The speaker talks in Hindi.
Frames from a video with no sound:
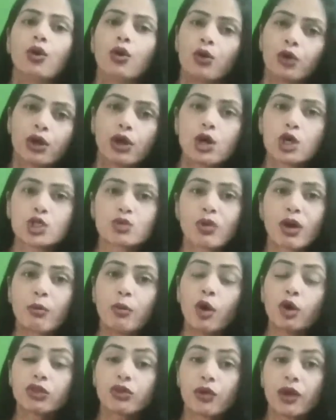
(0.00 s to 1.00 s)
उन्हें उस वक्त
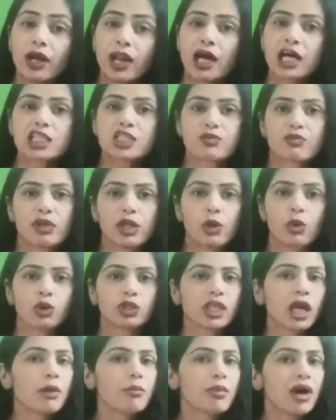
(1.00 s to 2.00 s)
बहुत रिलैक्स फील
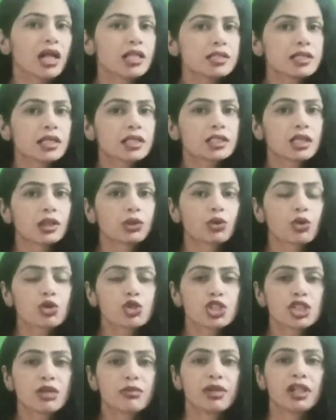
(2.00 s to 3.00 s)
होता है मानसिक
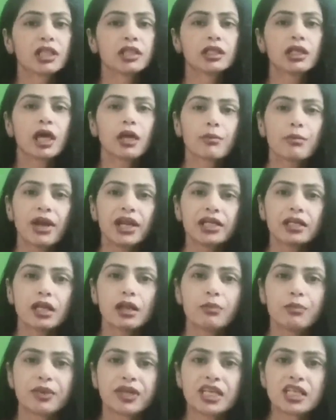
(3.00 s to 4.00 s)
संतुष्टि मिलती है एक
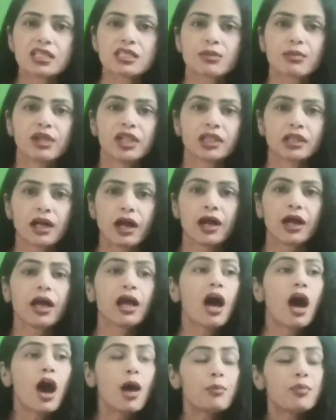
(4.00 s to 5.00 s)
मेंटल पीस मिलता
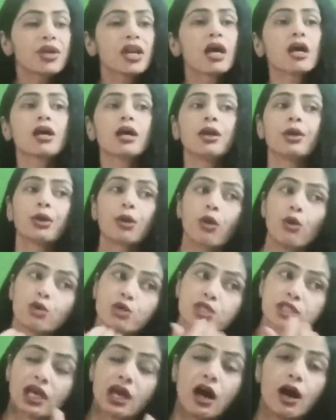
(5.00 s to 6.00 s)
है अपना कंट्रोल
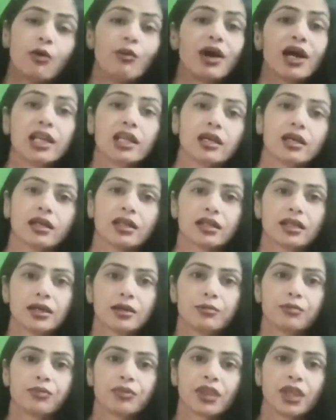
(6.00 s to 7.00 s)
उसके हवाले
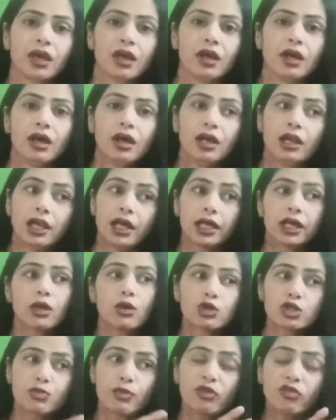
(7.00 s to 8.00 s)
करके
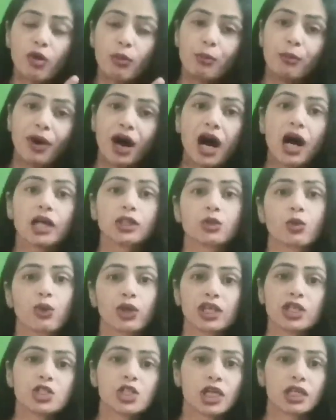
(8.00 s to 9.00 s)
लेकिन उसमें वो बात
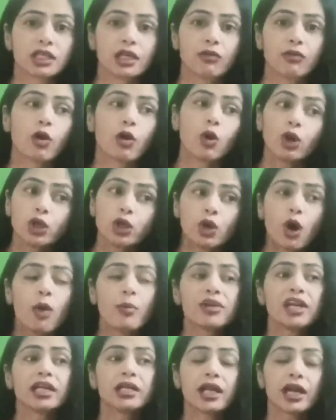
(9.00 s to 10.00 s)
होनी चाहिए वो खुद
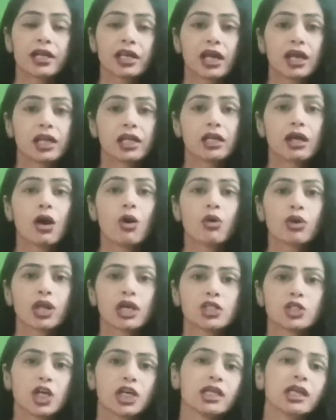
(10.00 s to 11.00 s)
डोमिनेंट कैटेगरी का होना
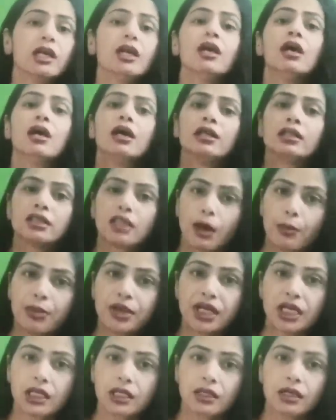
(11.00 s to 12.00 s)
चाहिए
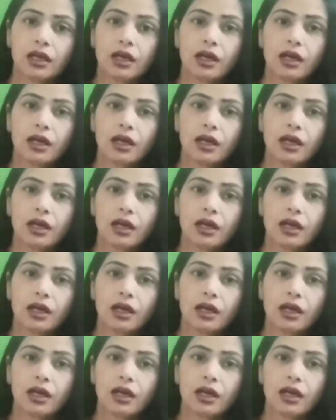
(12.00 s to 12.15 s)
तभी